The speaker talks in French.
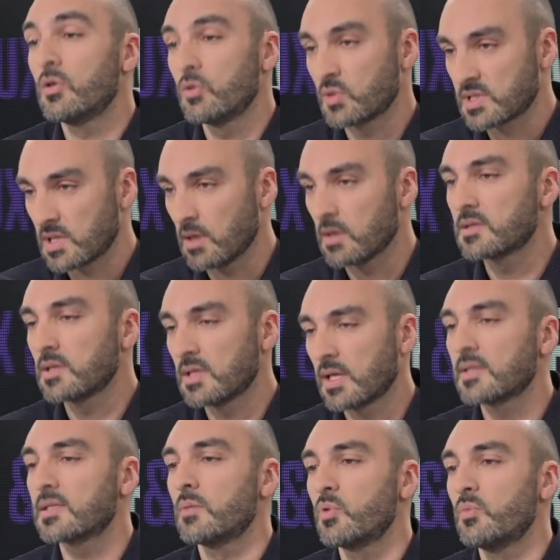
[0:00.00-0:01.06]
Donc ça,
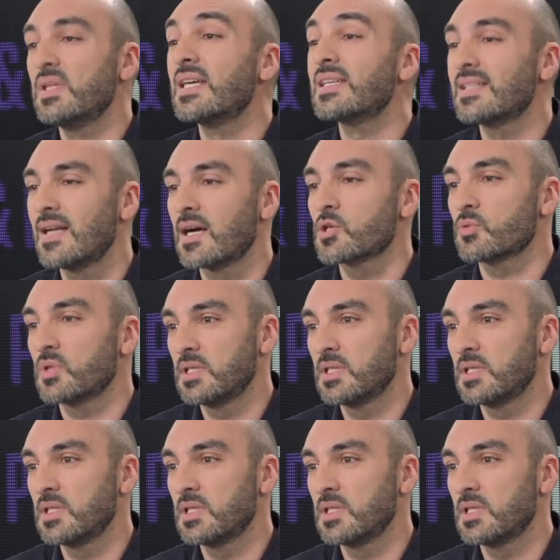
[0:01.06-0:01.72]
s'adresse à un public assez large,